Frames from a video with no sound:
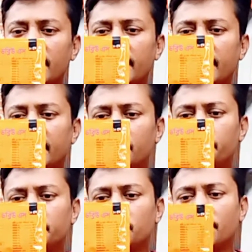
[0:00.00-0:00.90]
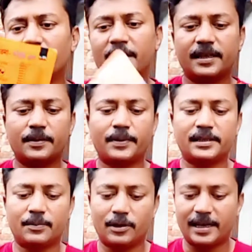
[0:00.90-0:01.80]
এটার পিছনে আপনারা দেখবেন
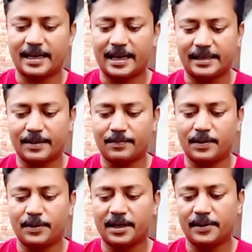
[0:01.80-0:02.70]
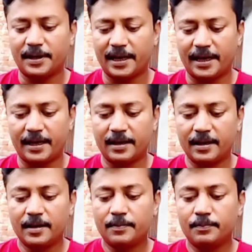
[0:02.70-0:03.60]
যেমন লেখা আছে আপনার ভিটামিন এ
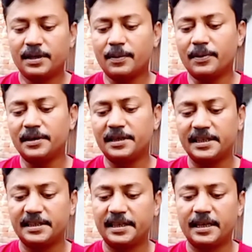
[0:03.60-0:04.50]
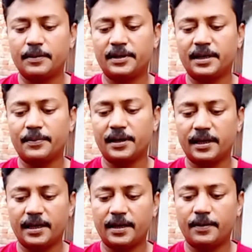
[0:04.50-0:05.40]
ভিটামিন ডি থ্রি ভিটামিন
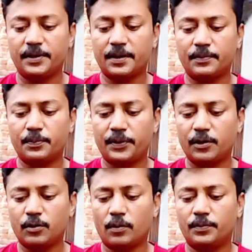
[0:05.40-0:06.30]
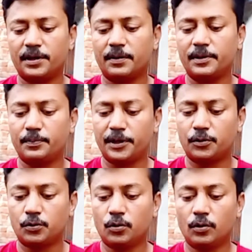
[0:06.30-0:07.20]
ই ভিটামিন বি ওয়ান ভিটামিন বি
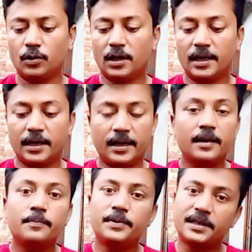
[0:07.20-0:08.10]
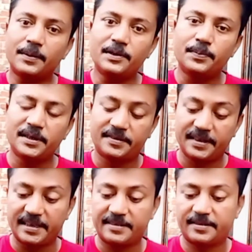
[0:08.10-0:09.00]
টু ভিটামিন বি
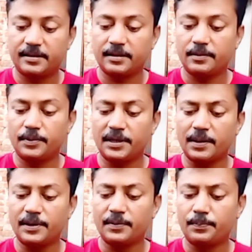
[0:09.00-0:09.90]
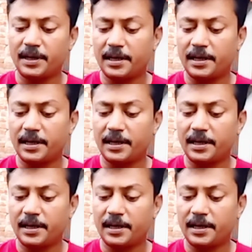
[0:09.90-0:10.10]
সিক্স ভিটামিন বি